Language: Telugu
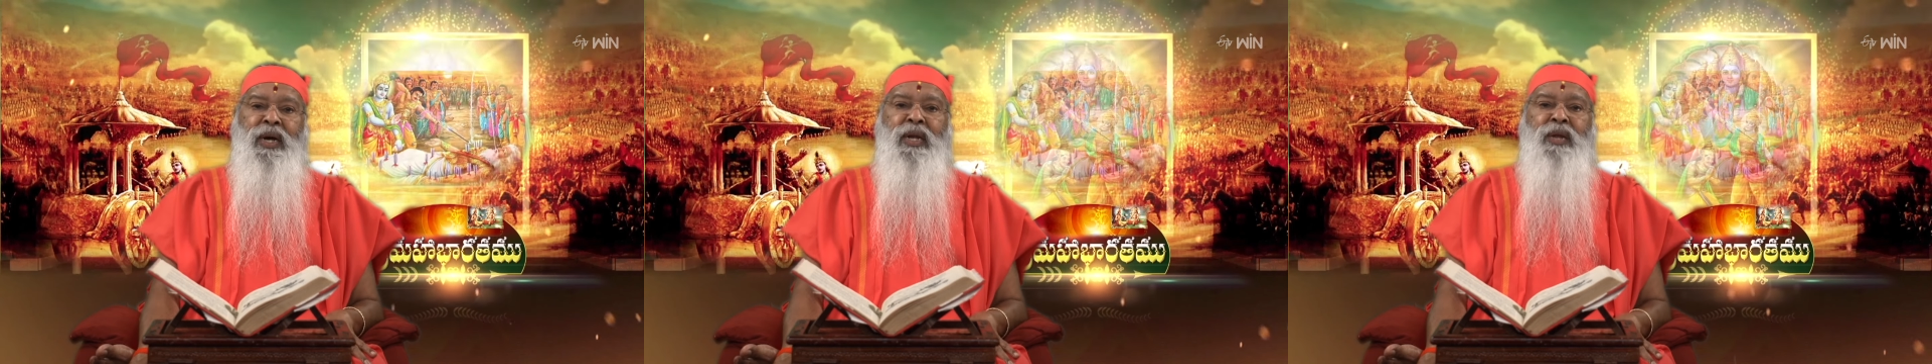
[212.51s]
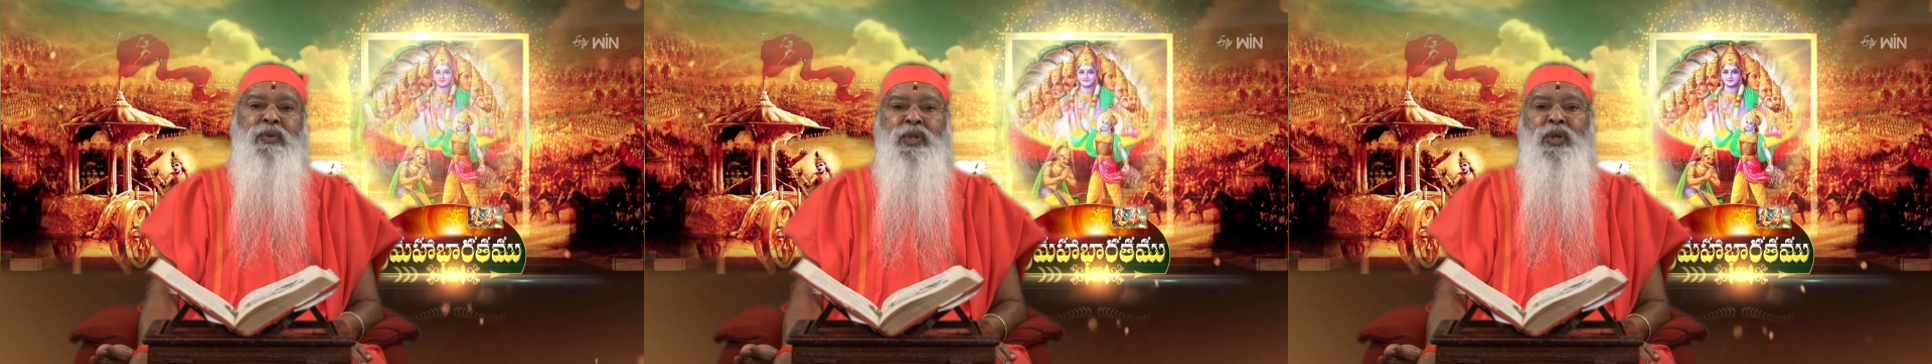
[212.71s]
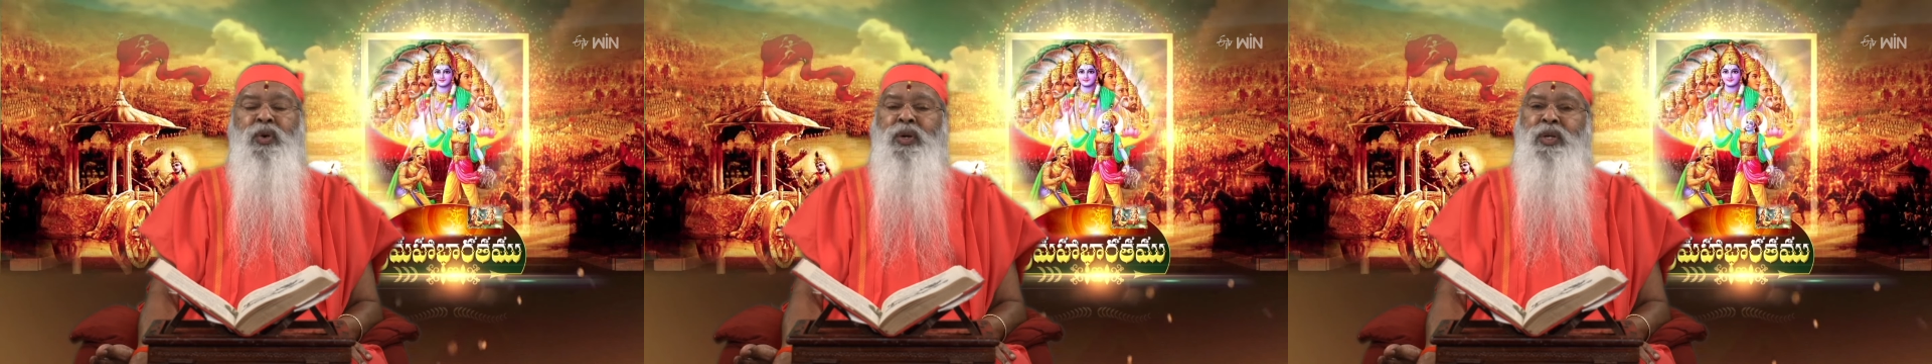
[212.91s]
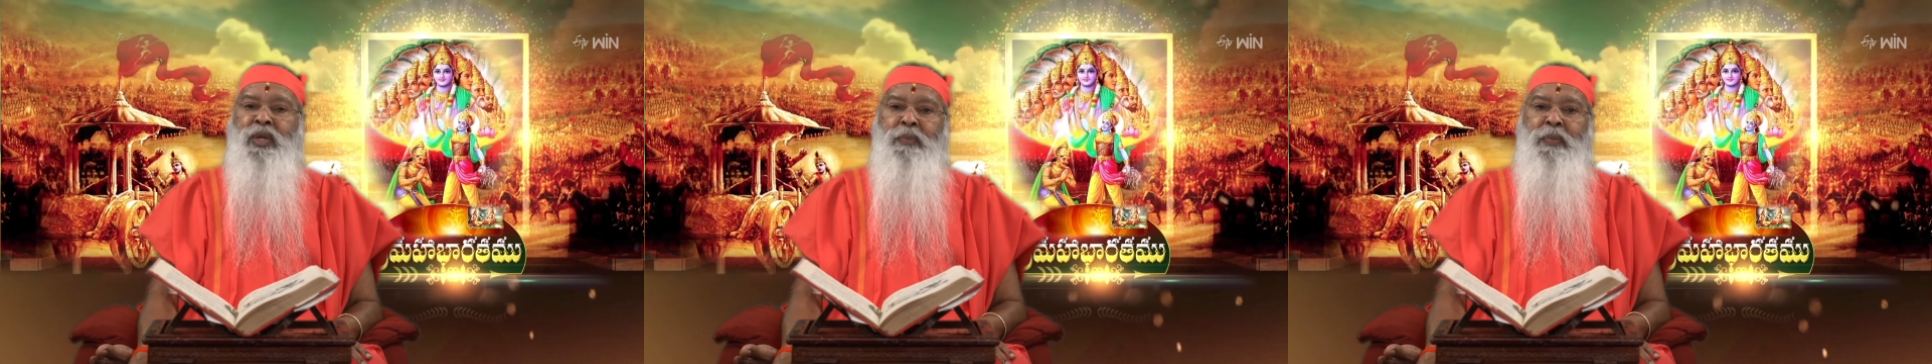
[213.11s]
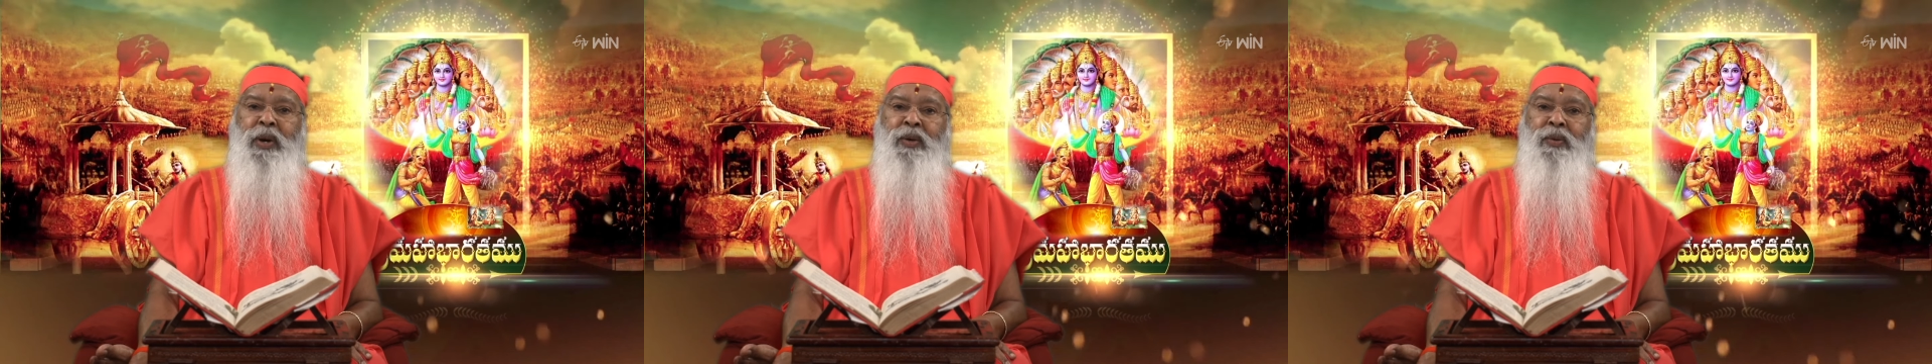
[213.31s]
అని విదురుడికి
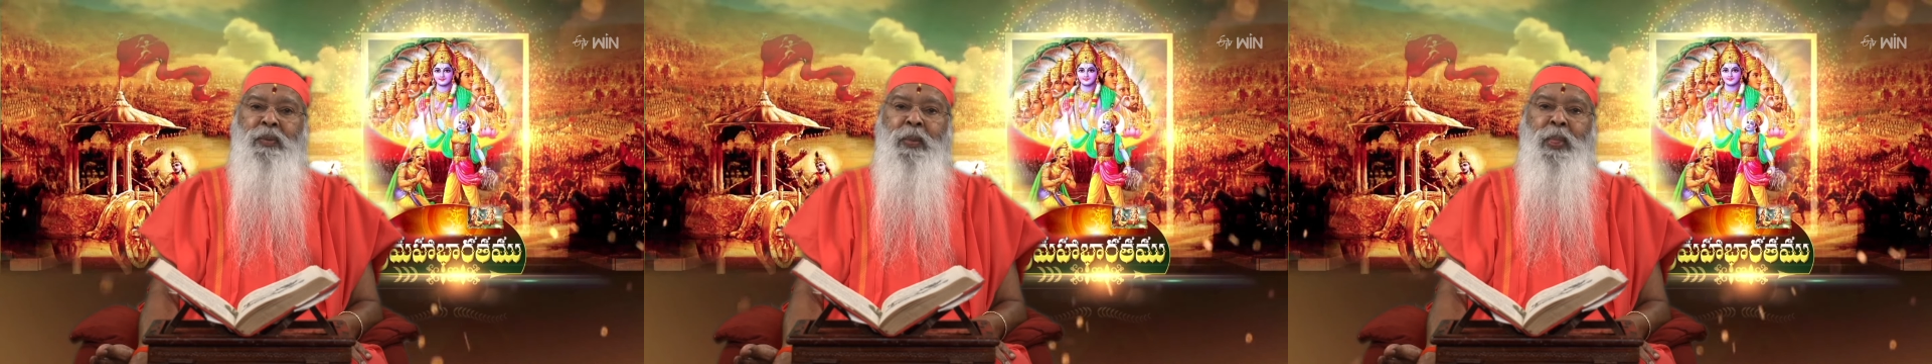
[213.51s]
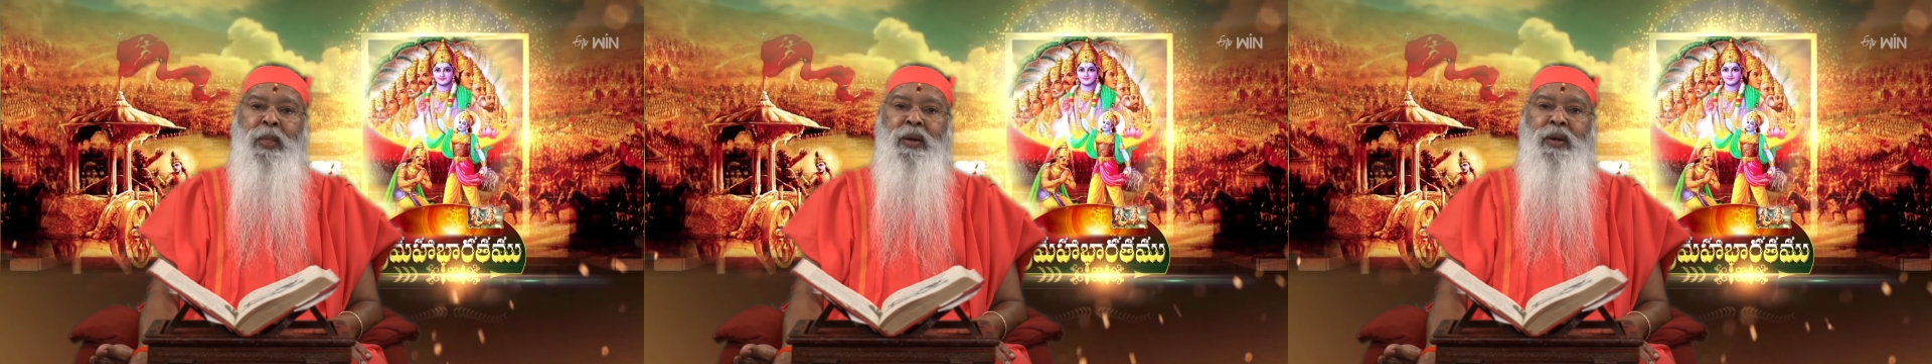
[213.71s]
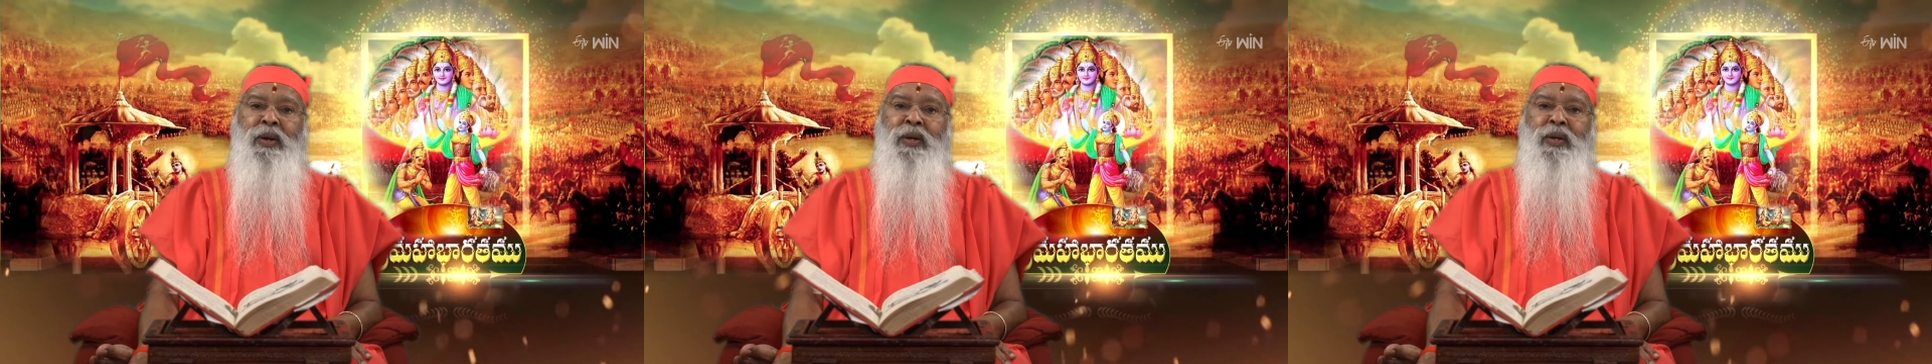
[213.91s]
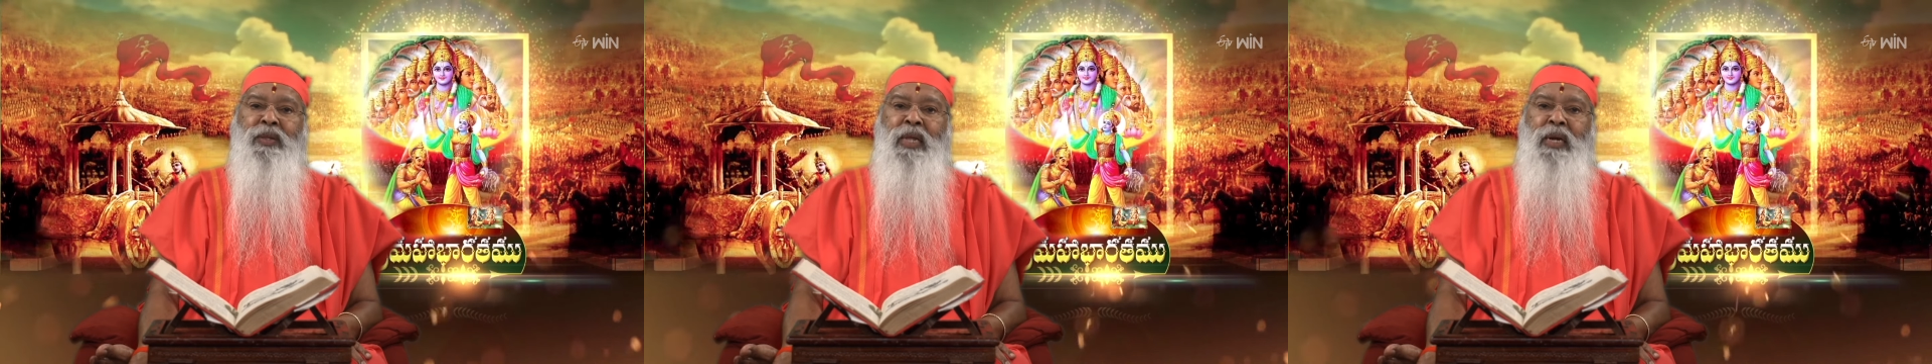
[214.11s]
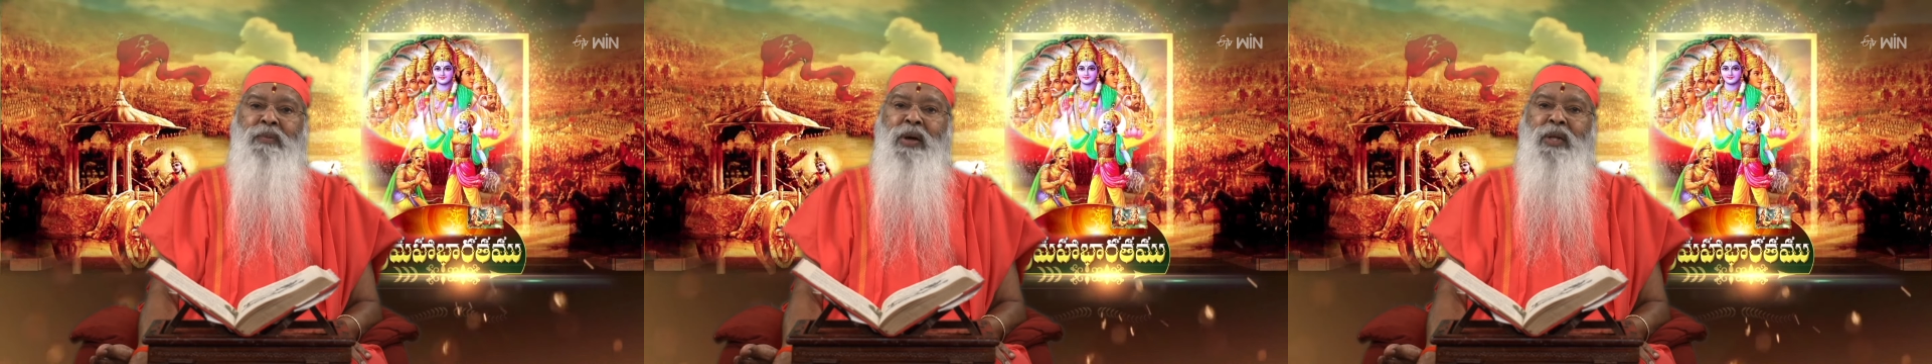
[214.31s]
చెప్పాడు
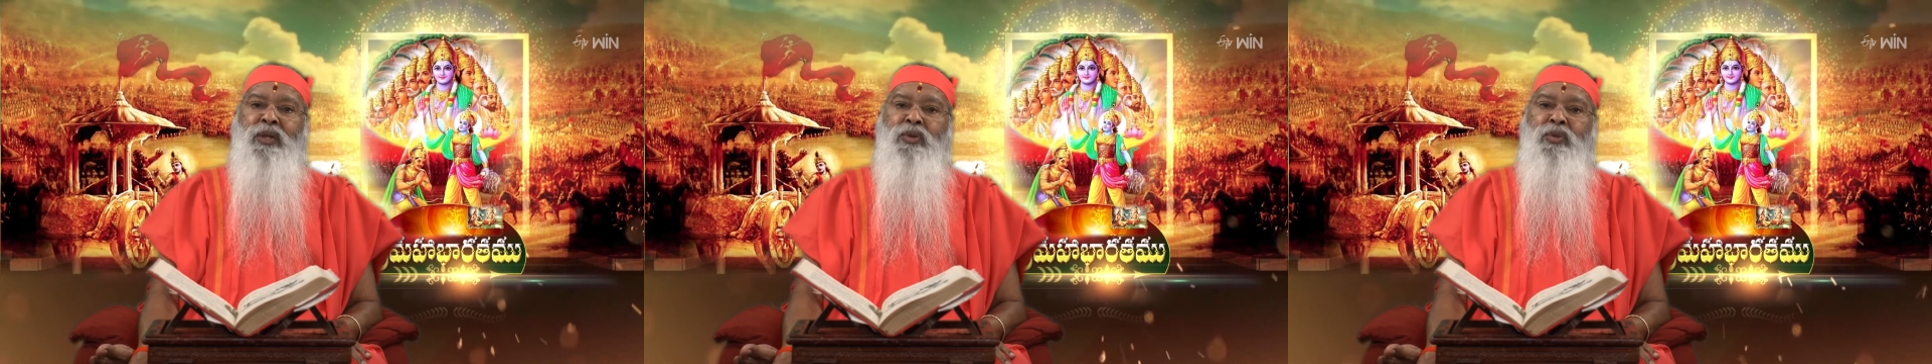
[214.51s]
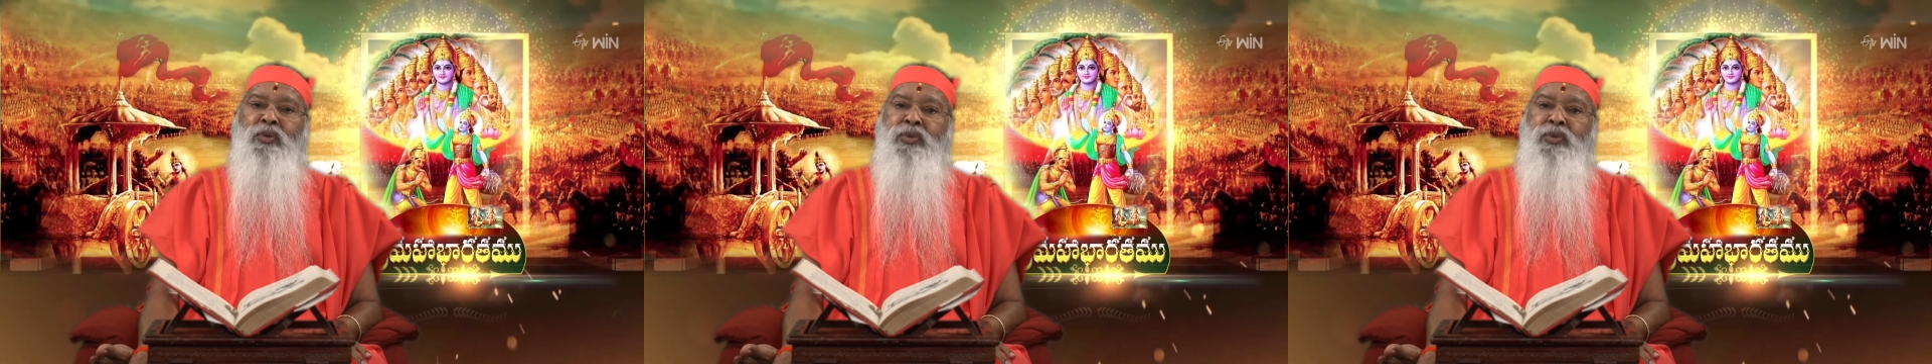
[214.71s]
తర్వాత